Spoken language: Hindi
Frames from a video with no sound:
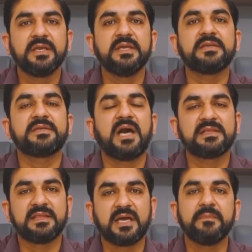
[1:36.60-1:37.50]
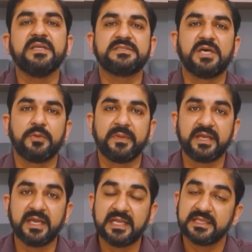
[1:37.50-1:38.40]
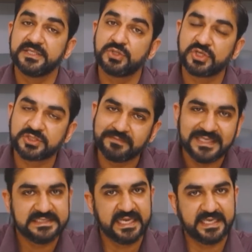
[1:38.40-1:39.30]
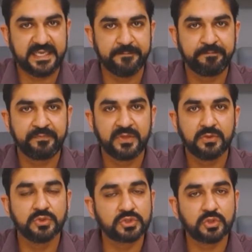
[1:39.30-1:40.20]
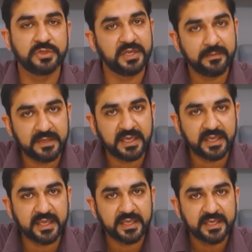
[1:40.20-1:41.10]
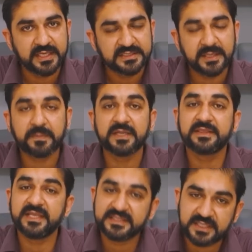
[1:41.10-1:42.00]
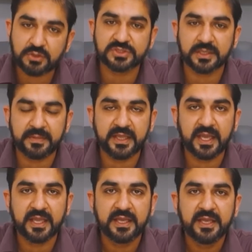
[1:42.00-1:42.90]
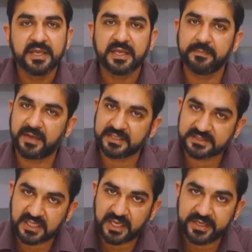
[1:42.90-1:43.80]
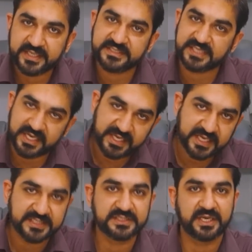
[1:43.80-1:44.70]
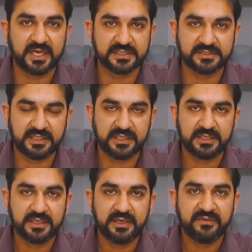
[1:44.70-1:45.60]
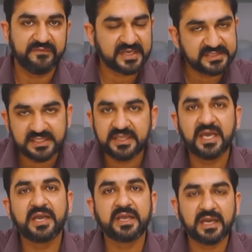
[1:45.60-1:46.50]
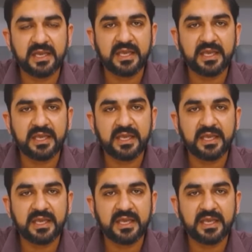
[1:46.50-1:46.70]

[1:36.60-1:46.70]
ये सात लाख बीस हज़ार रुपये की हेल्थ इंश्योरेंस मिल जाएगी उसको डिटेल में डालेंगे जबकि तीसरी खुशखबरी है कि पाकिस्तान ने चाइना के इश्तराक से वैक्सीन तैयार कर ली